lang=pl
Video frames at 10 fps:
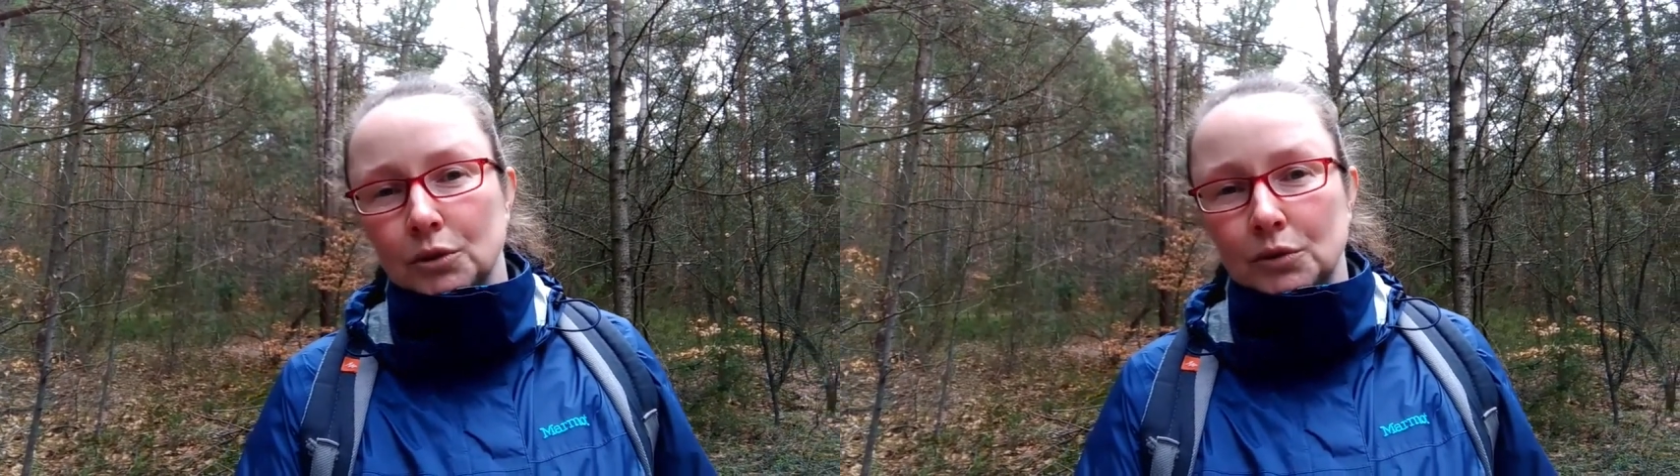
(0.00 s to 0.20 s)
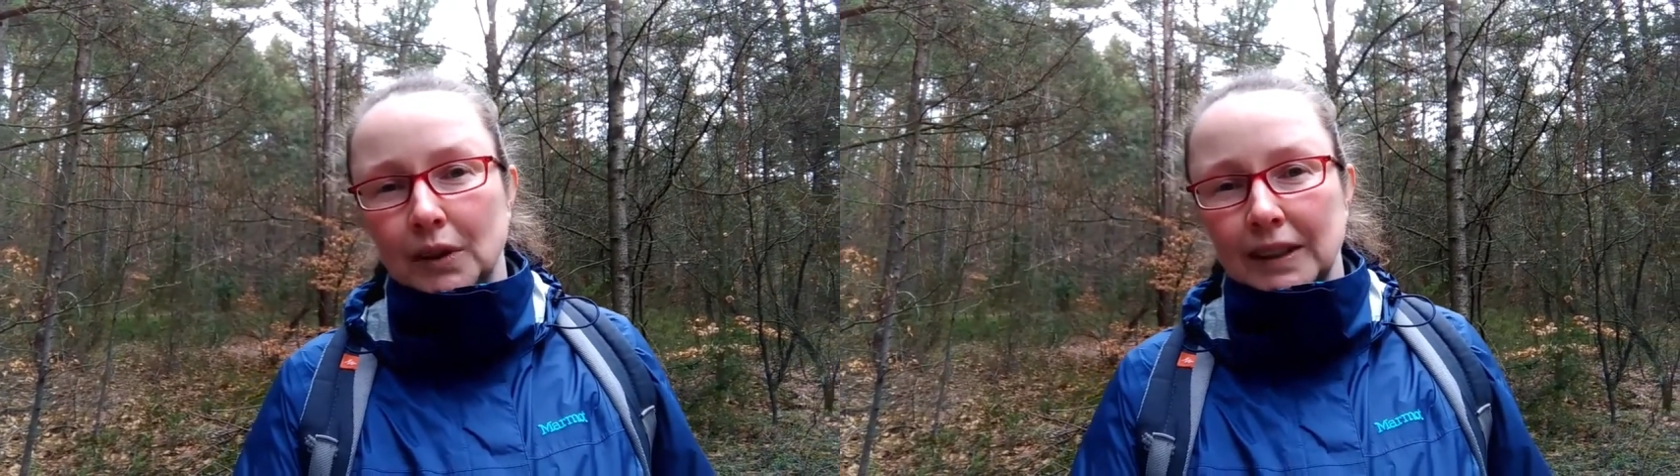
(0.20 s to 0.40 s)

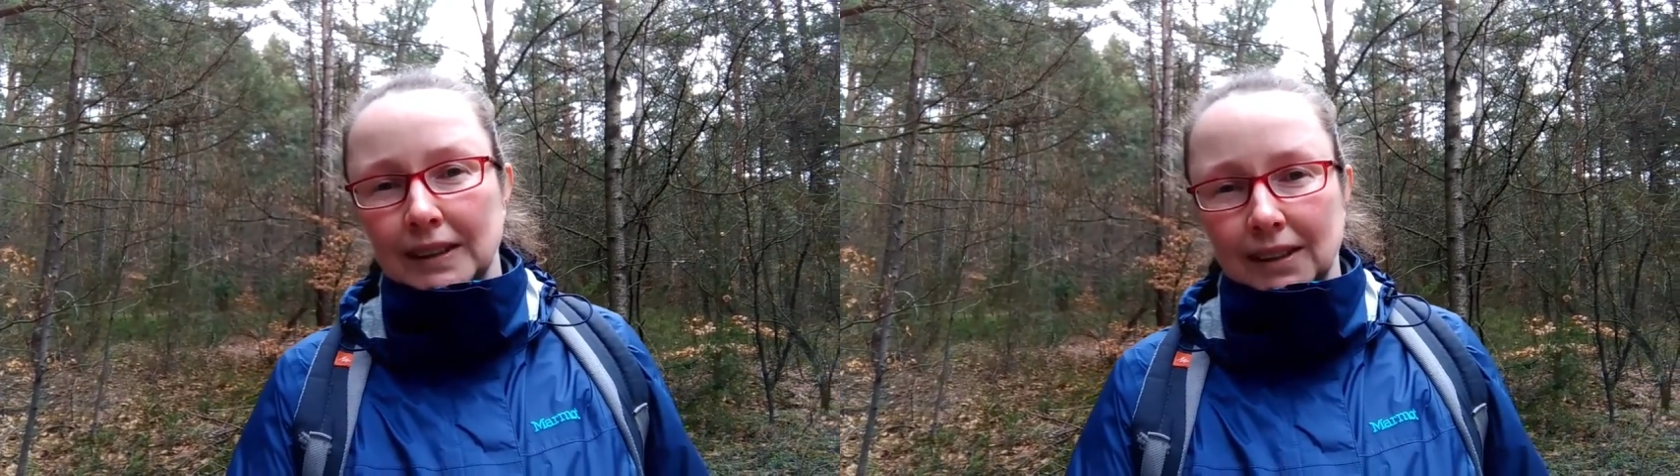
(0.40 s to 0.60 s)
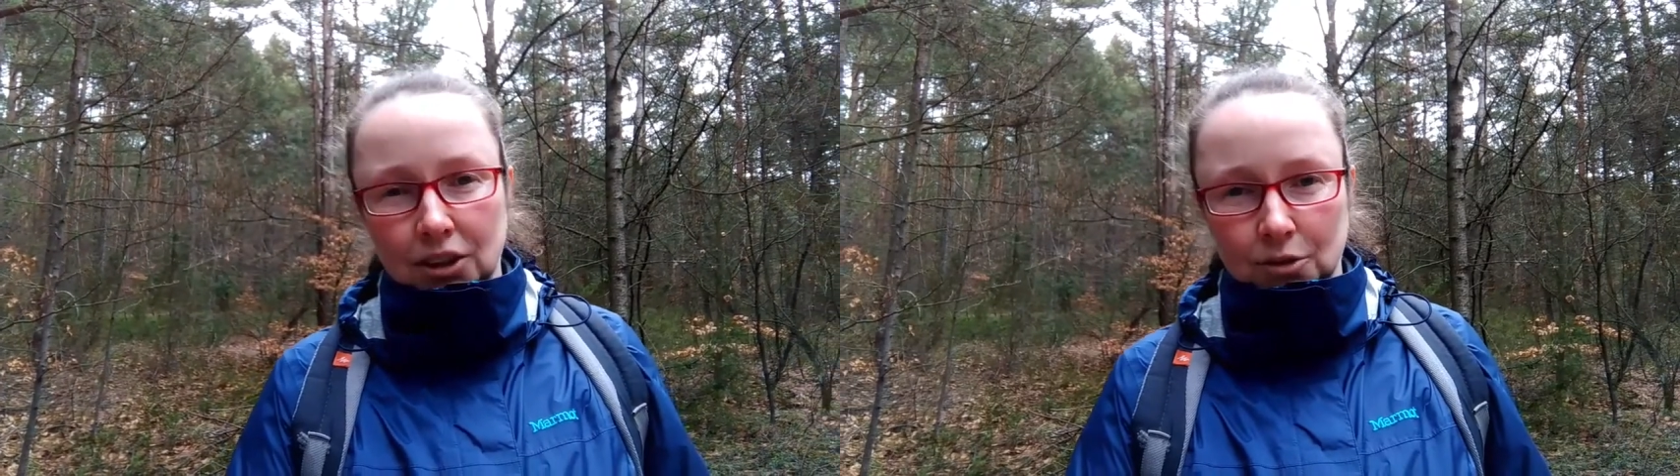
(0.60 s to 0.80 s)
uwagę
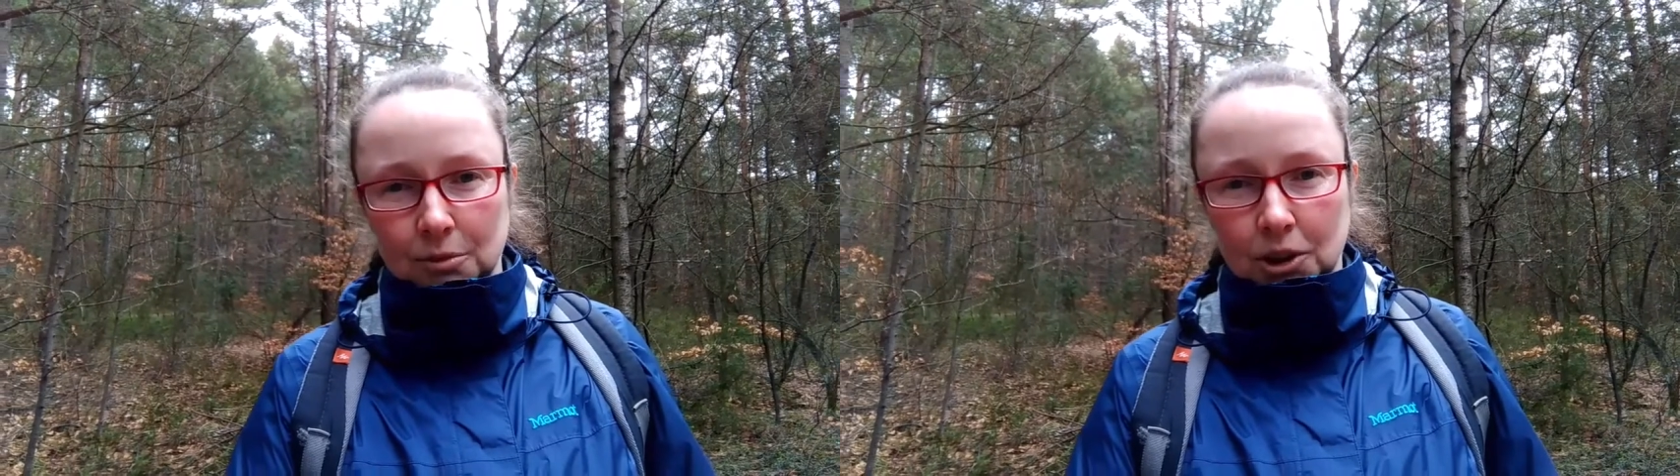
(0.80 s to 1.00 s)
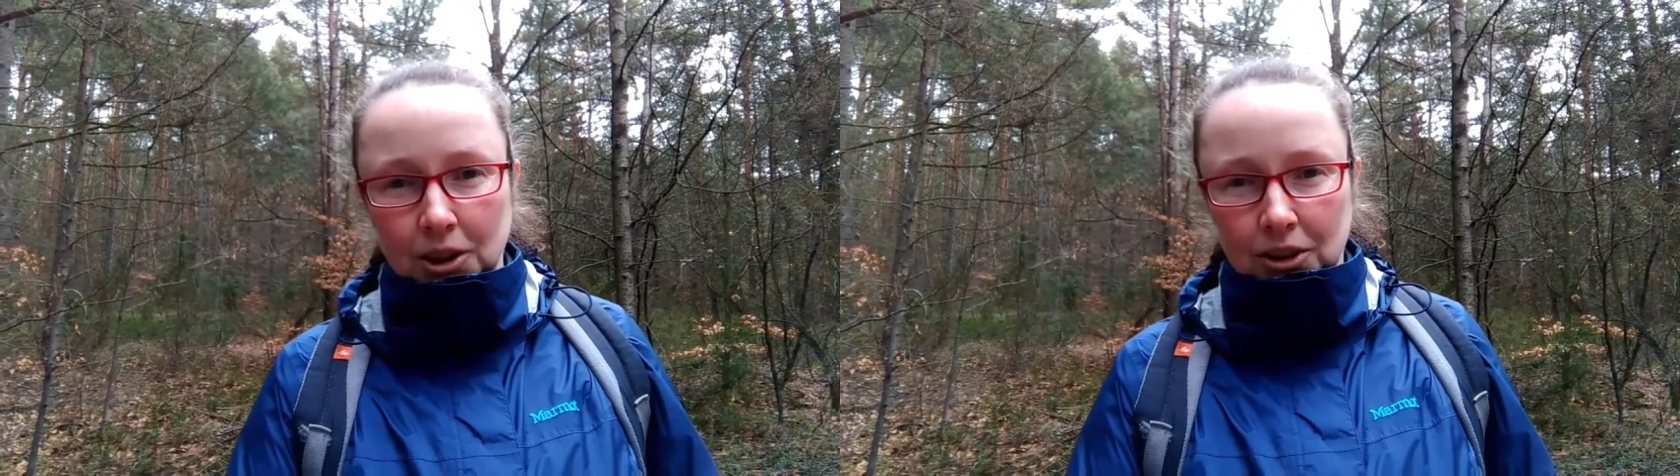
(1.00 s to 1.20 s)
naszym
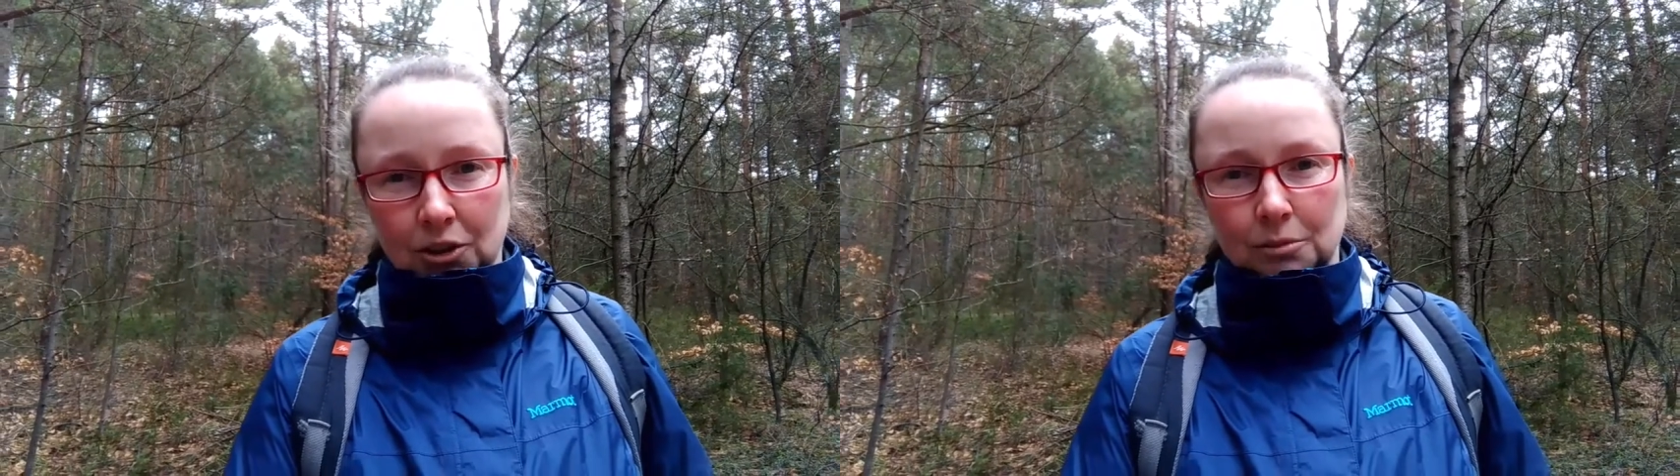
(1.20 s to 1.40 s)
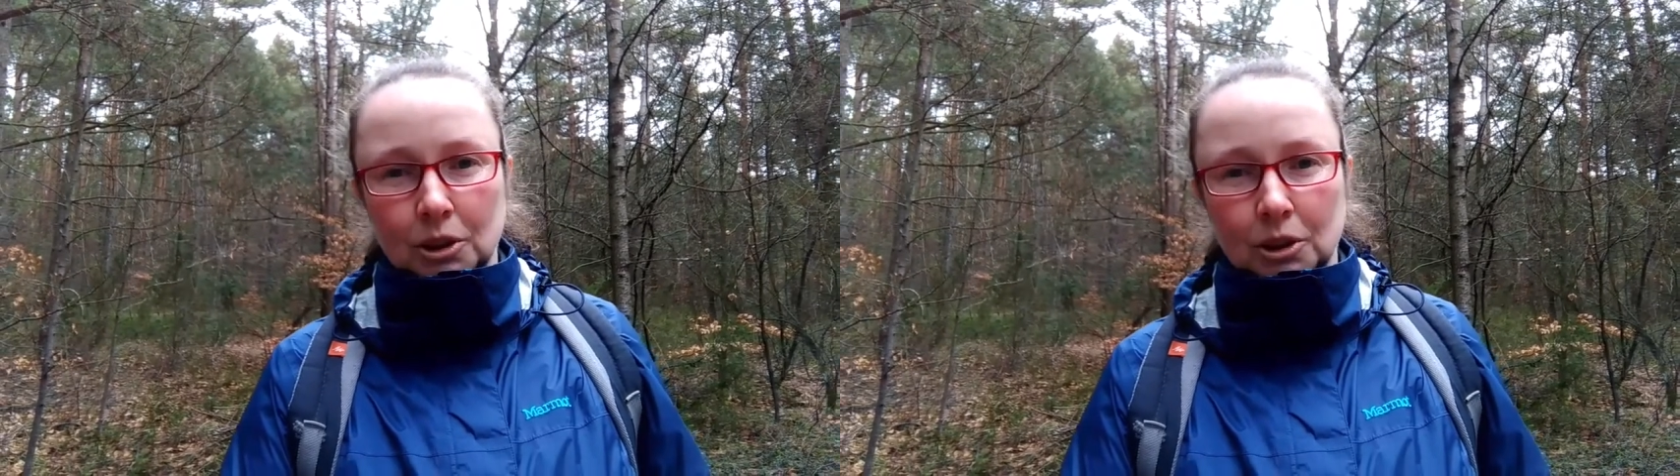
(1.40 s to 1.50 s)
dzieciom,